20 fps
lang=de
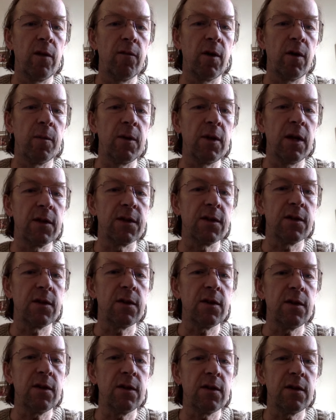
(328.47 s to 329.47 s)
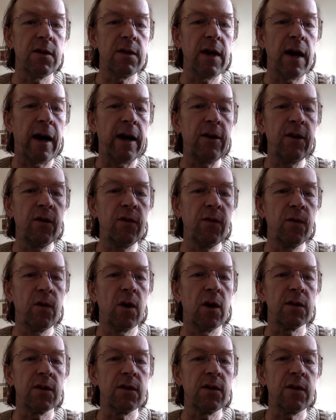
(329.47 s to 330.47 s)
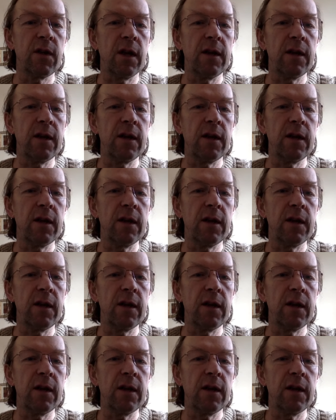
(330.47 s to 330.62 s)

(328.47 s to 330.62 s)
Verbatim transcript: wenn man jetzt die, die Antwort